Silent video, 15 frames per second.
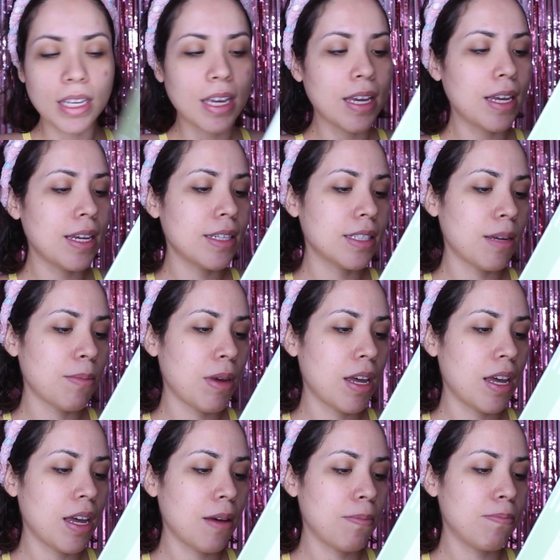eh, se
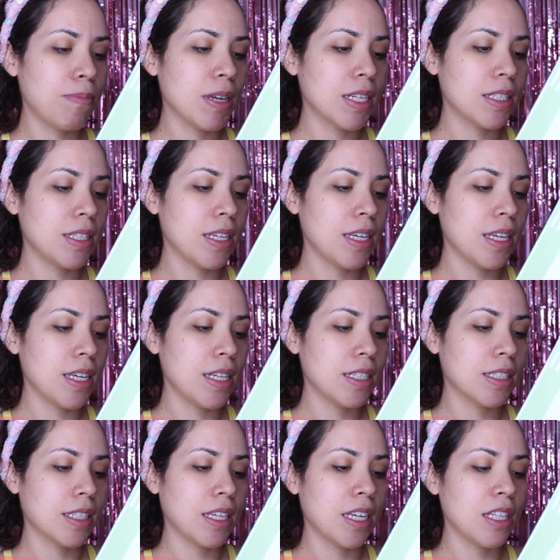llama Pixie
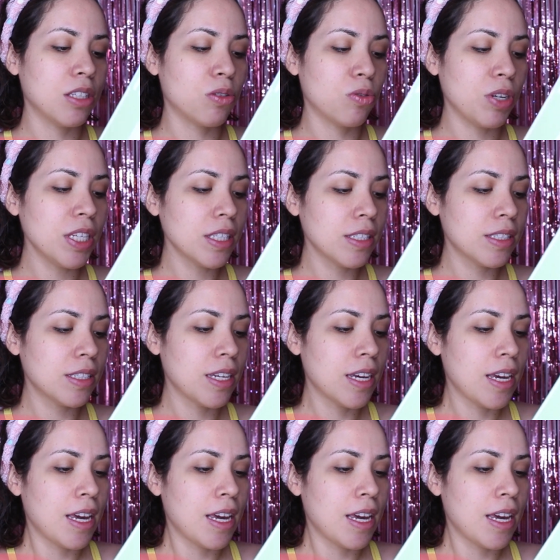Skin Treats.